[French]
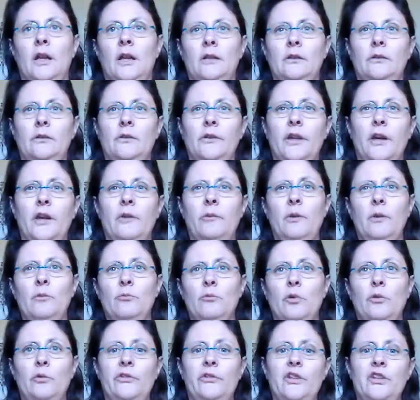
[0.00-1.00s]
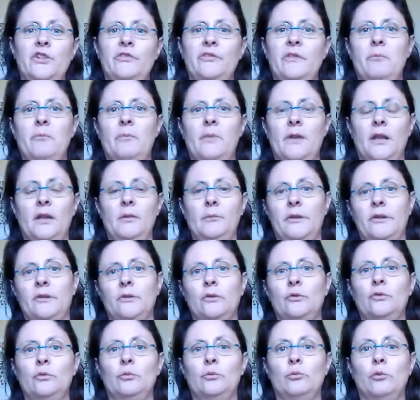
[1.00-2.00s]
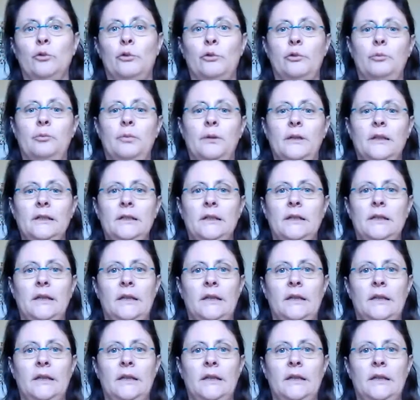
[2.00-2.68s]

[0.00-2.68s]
d'en dire ah oui moi aussi je vais me plaindre parce que tout le monde se plaint.